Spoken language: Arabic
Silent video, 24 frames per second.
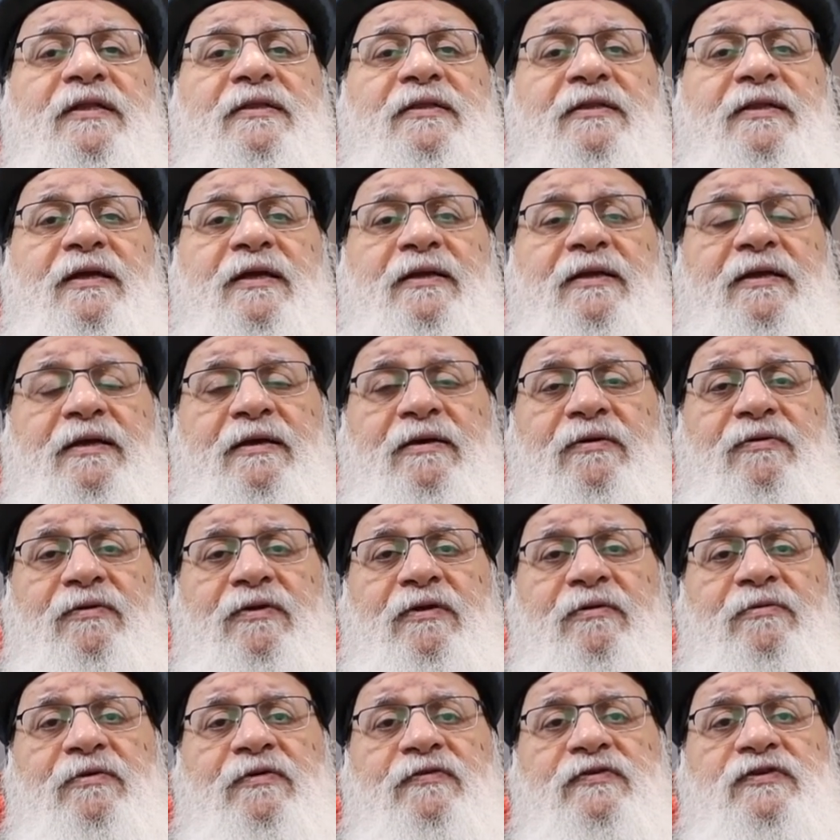التانية
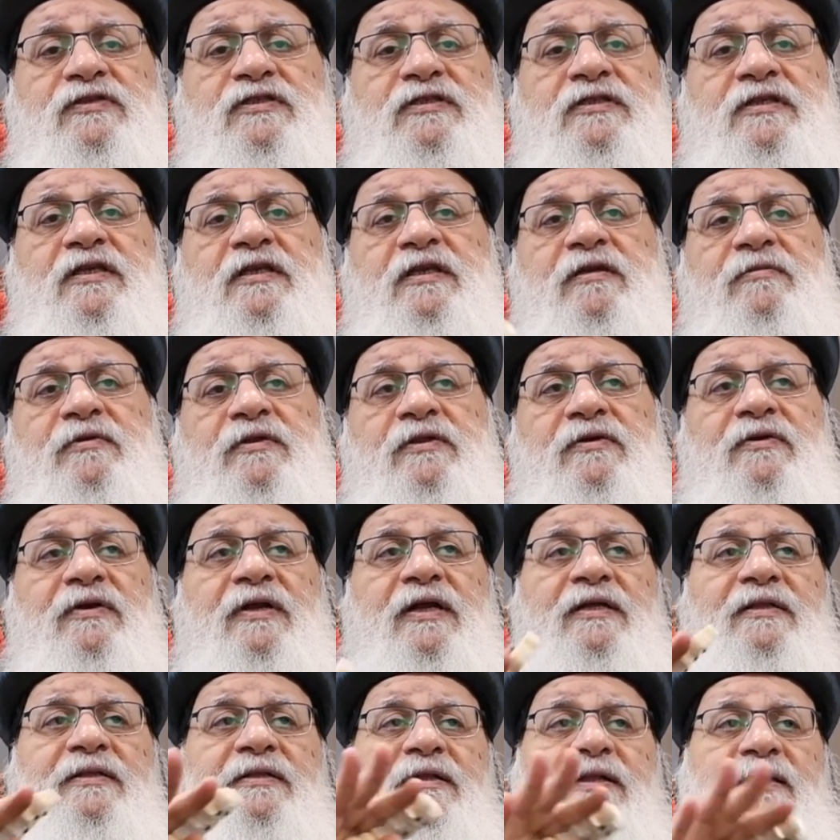ولو ما نفعتش التانية بيدور
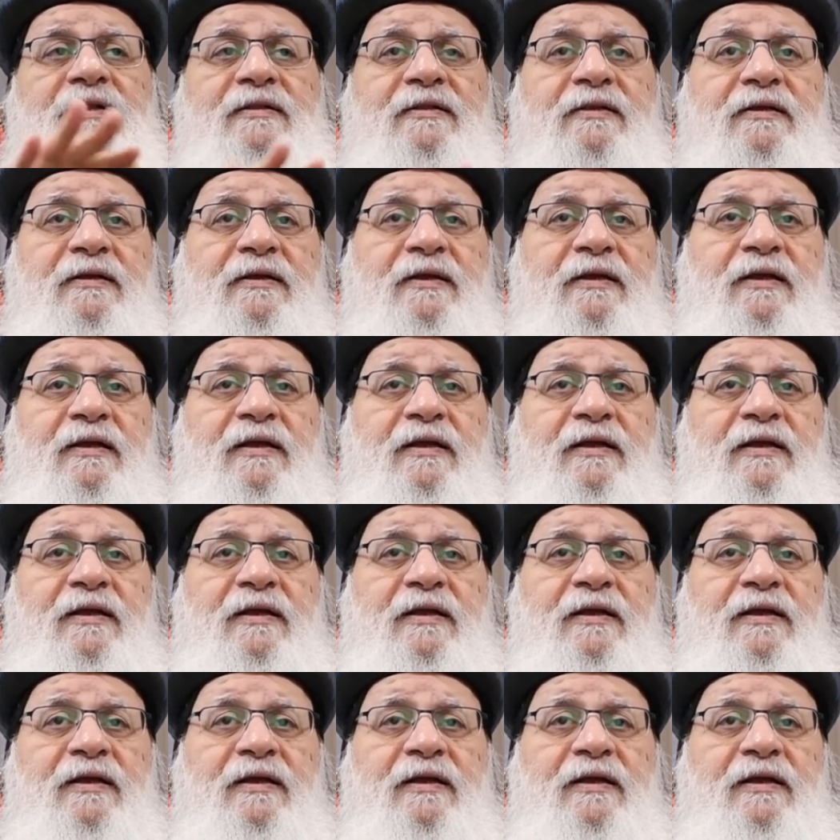على التالتة